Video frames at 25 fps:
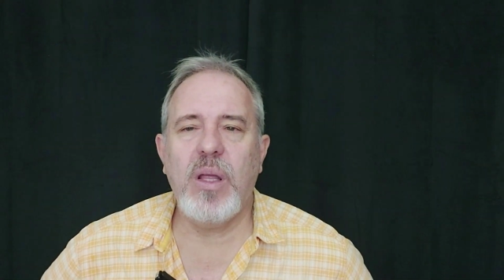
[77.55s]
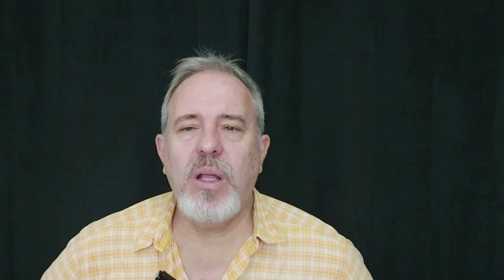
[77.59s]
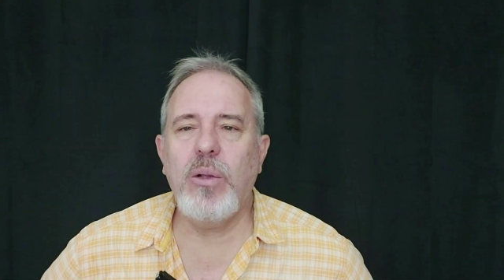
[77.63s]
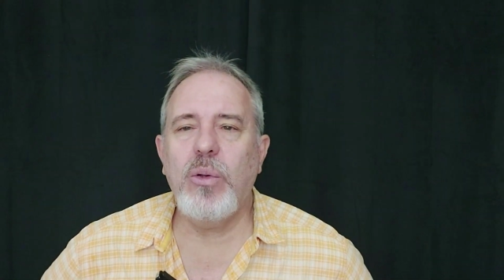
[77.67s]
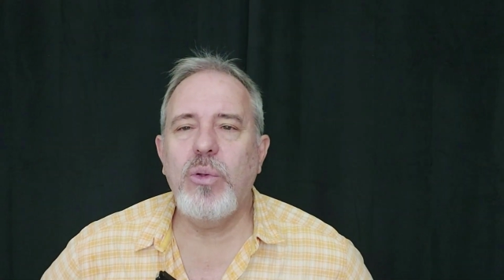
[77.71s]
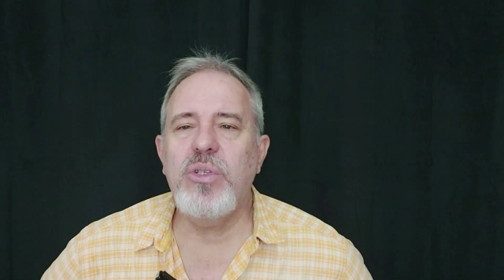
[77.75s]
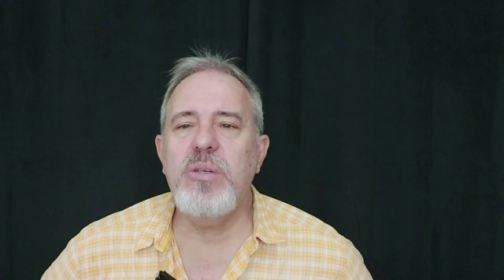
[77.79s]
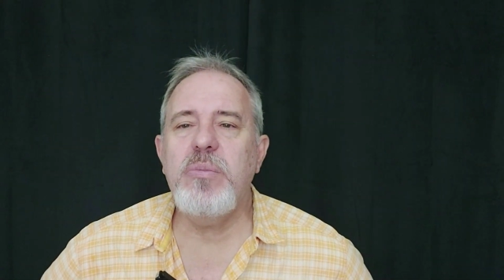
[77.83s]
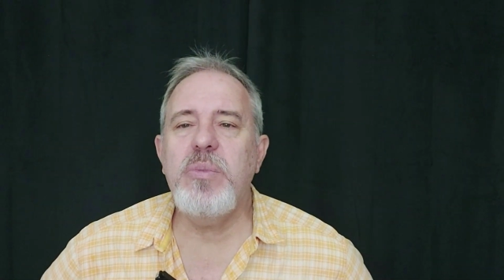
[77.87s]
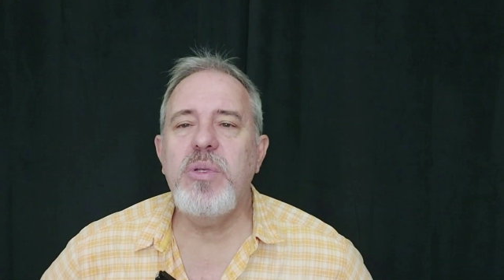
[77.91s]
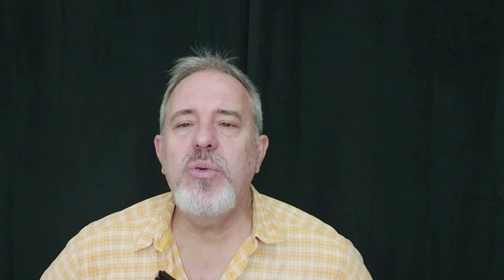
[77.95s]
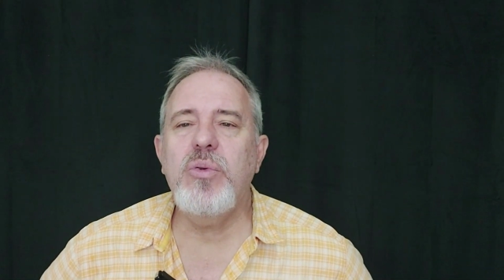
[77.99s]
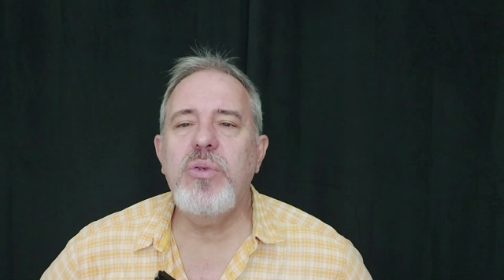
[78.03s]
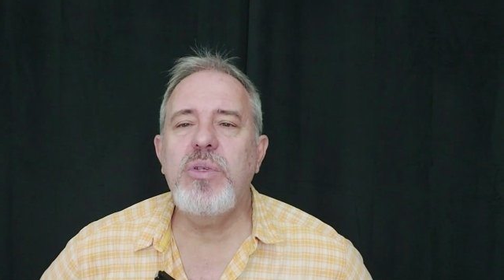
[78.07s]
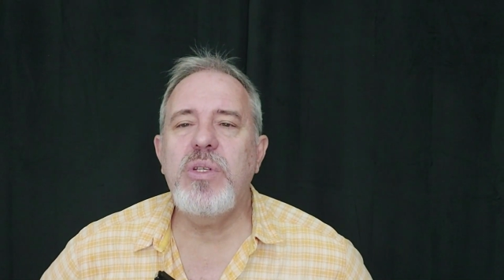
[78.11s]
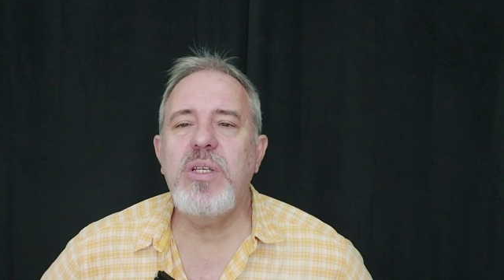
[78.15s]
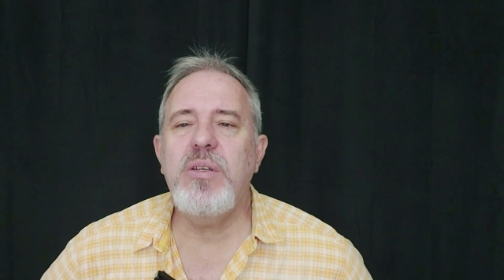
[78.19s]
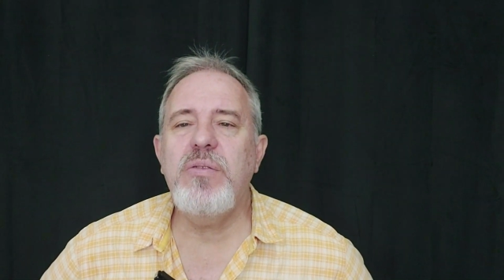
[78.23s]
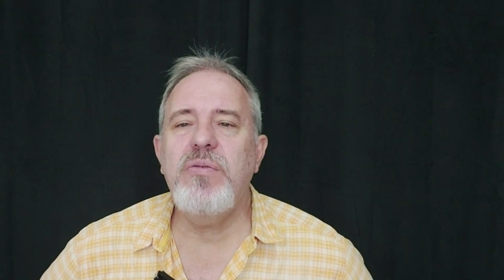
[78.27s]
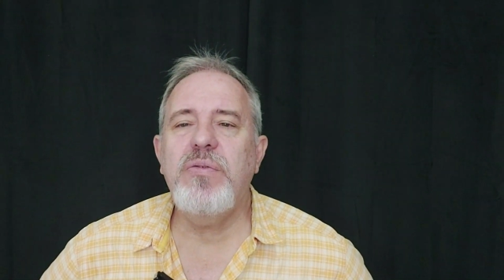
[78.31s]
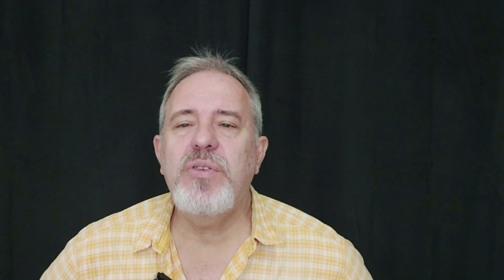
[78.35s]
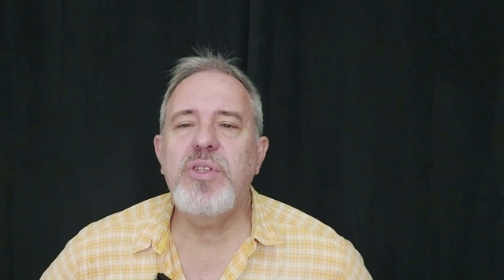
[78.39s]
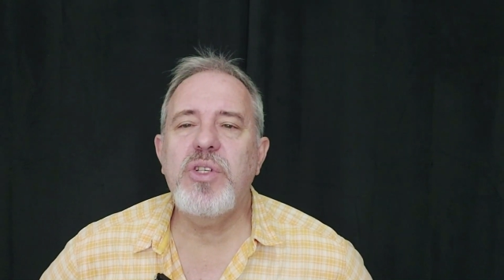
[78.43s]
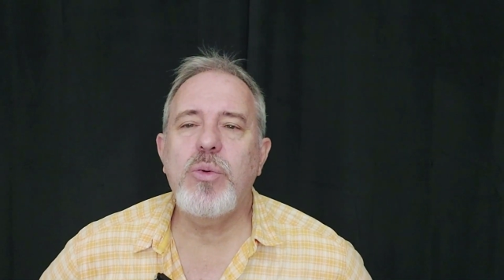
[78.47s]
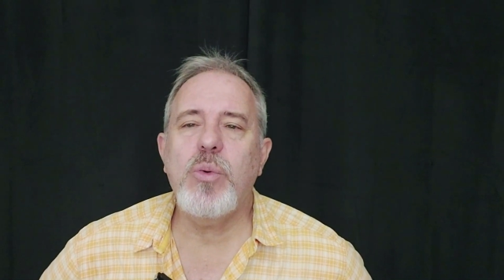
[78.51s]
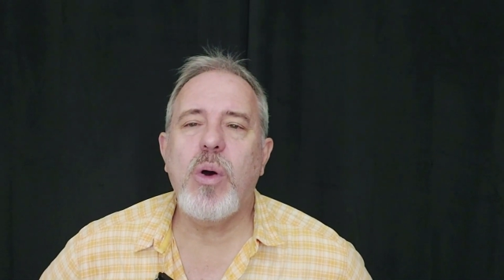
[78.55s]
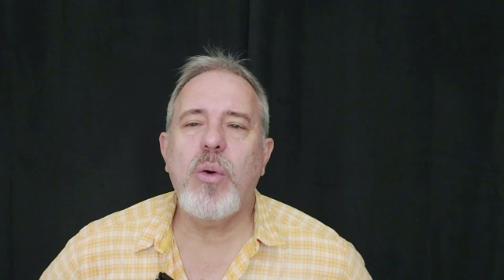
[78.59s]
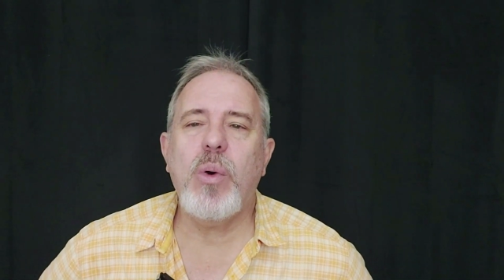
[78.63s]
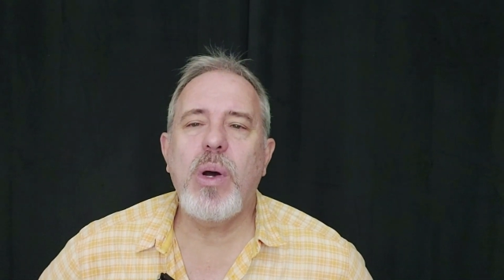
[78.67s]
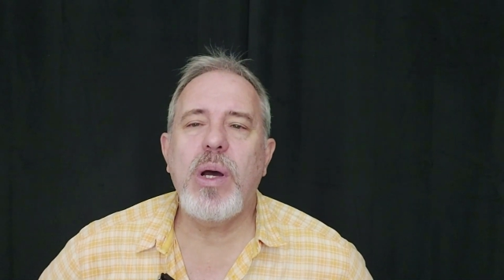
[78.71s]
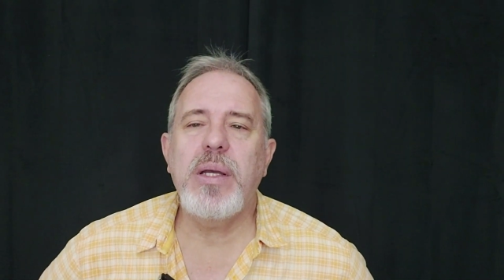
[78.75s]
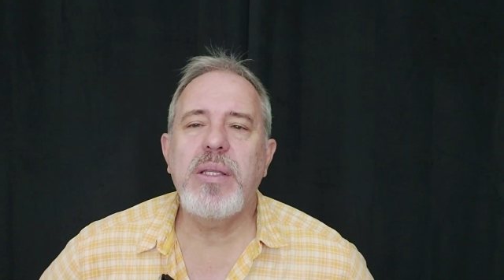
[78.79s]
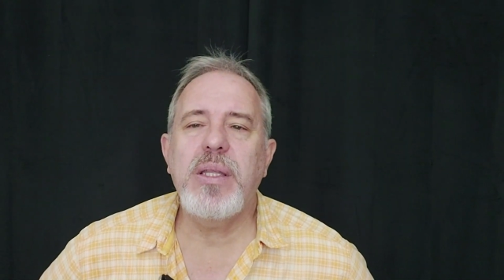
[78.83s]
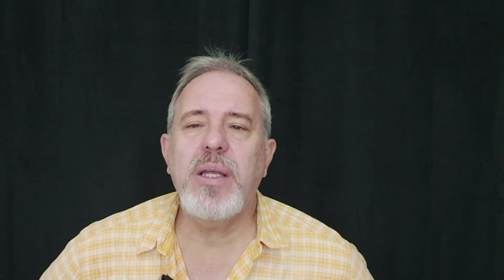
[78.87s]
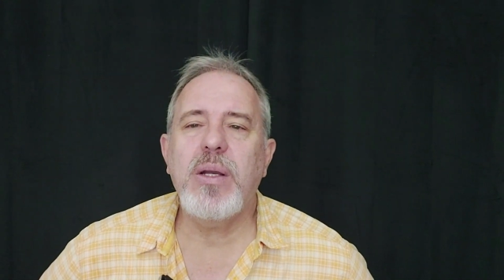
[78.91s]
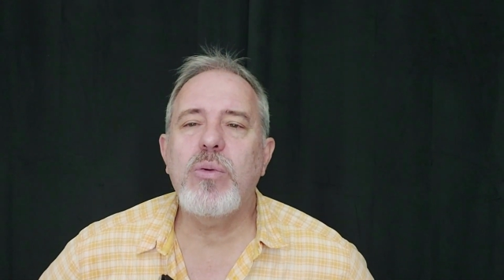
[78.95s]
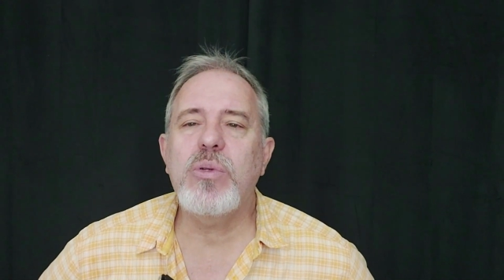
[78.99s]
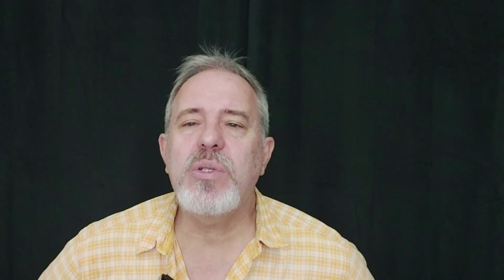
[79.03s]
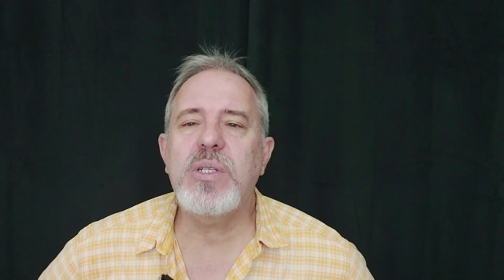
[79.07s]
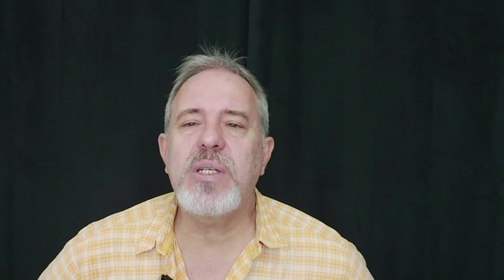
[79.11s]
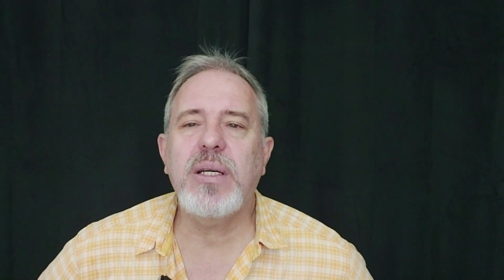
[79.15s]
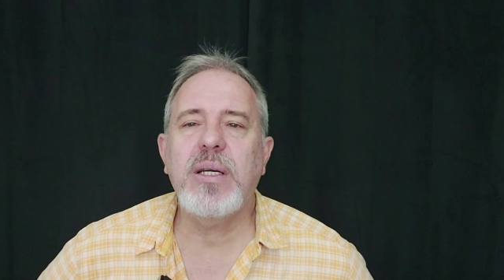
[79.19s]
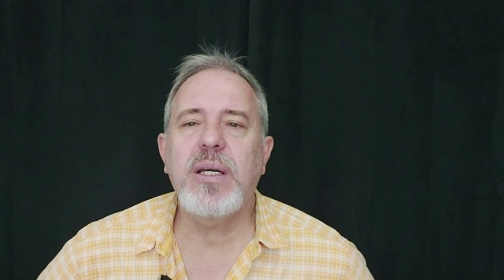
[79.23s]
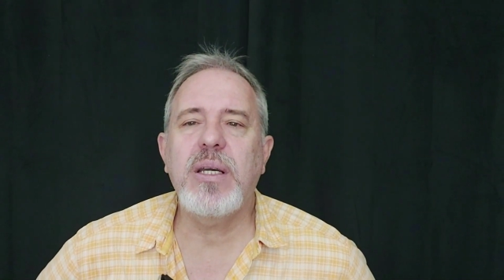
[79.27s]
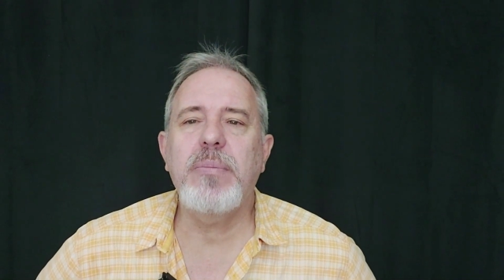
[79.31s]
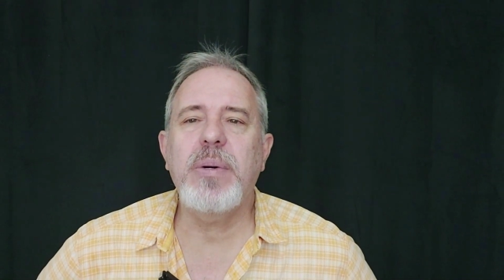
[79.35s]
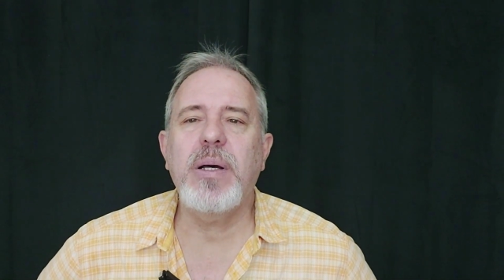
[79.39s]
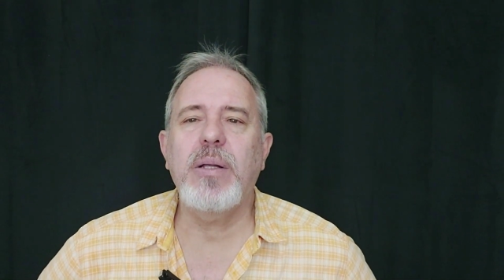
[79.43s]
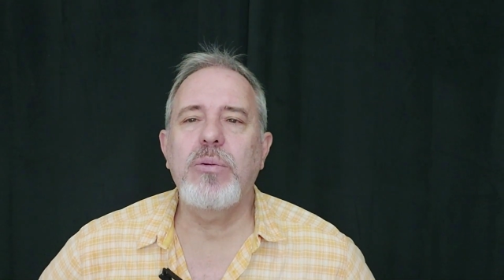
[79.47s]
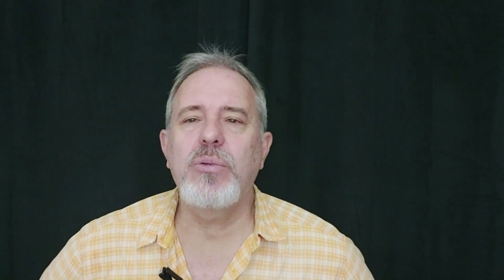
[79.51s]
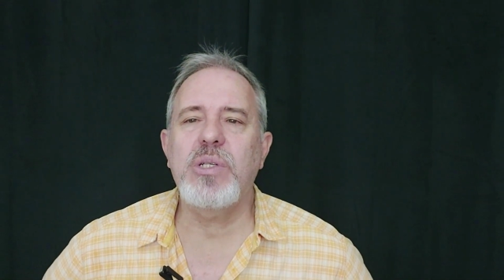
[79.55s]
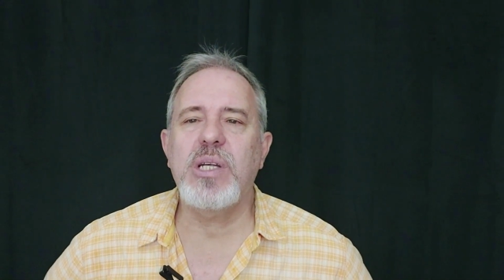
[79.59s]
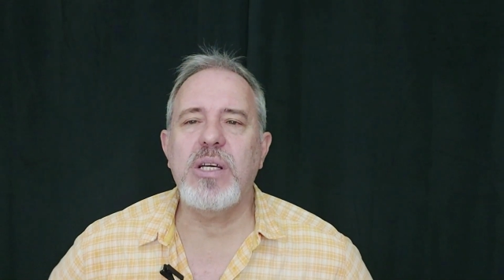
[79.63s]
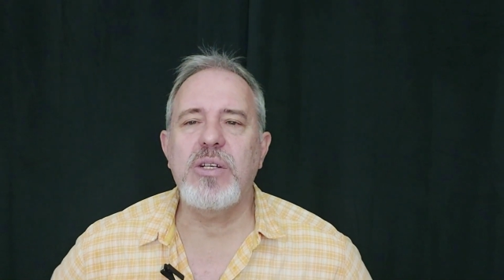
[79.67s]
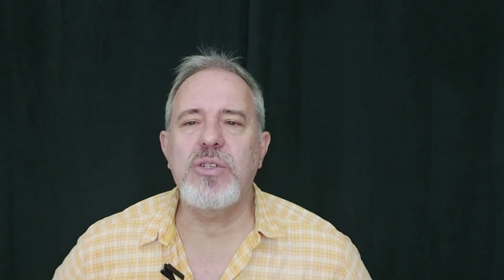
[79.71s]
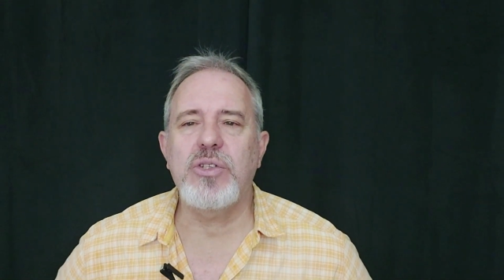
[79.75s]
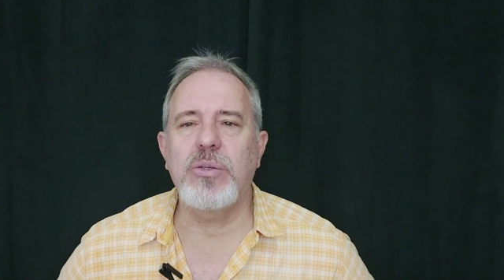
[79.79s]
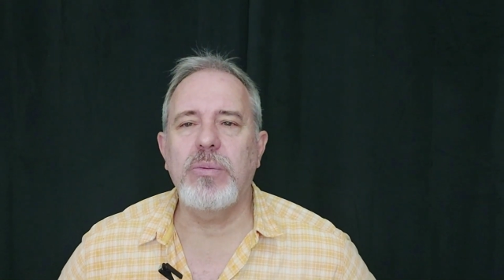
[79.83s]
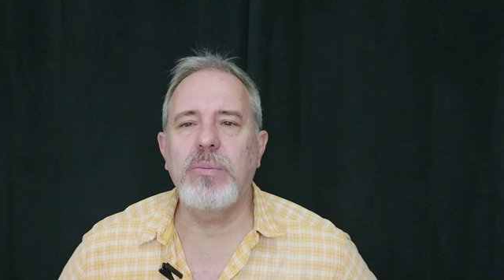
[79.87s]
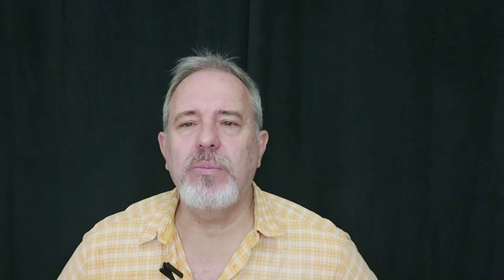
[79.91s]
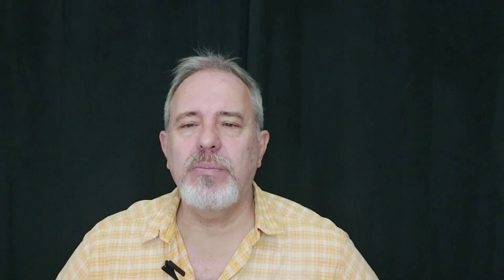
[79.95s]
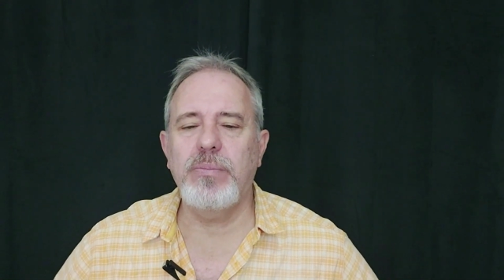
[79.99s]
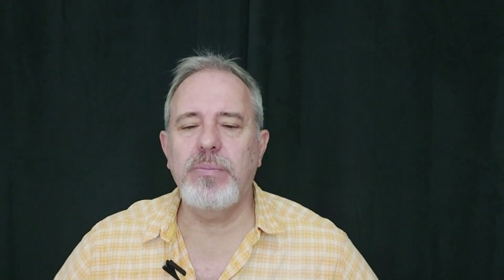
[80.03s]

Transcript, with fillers: et le diminutif Chihuahua était consacré par usage.